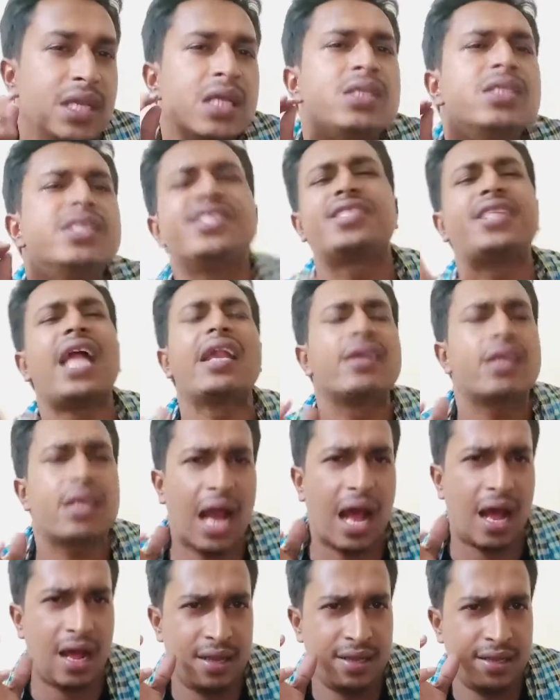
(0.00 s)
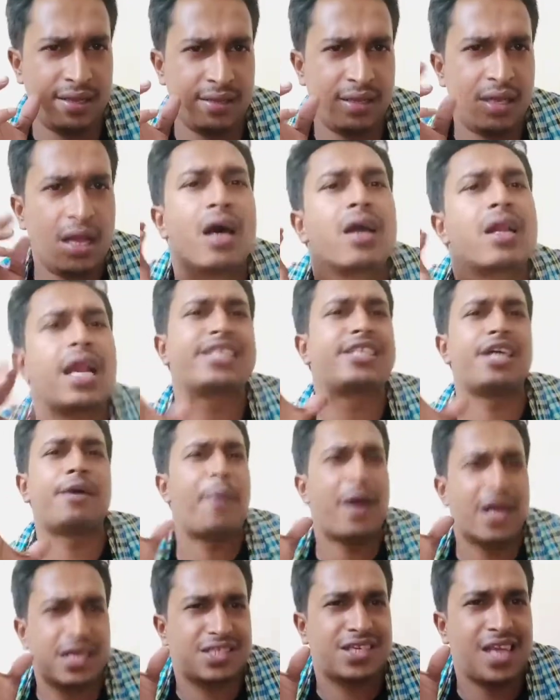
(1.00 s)
নিশানকা রাজা
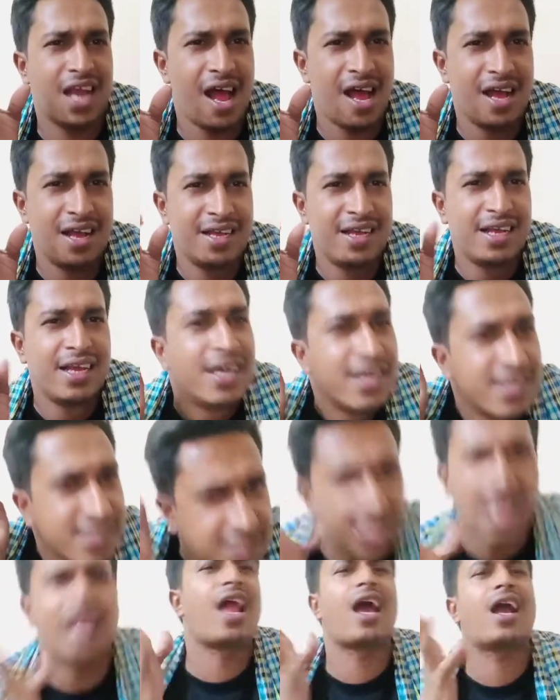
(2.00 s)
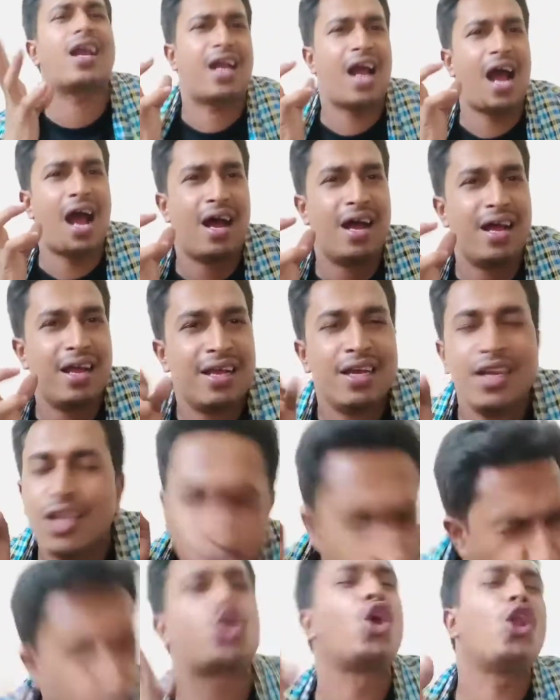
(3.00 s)
বাক্সা সানাক্কা
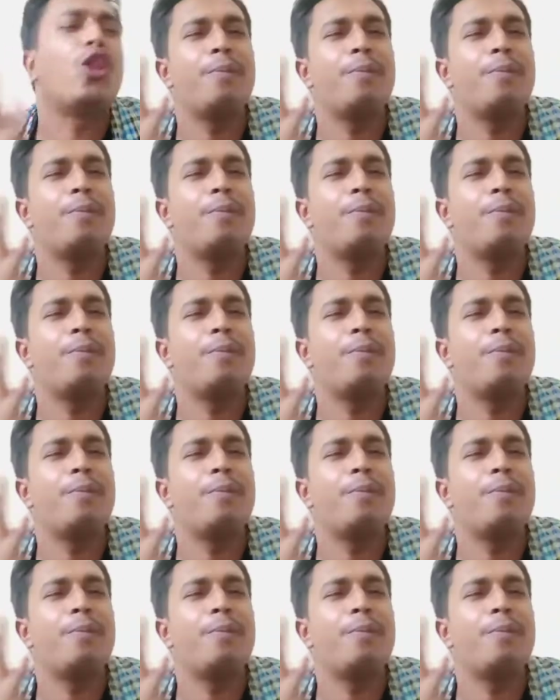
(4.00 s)
কুশল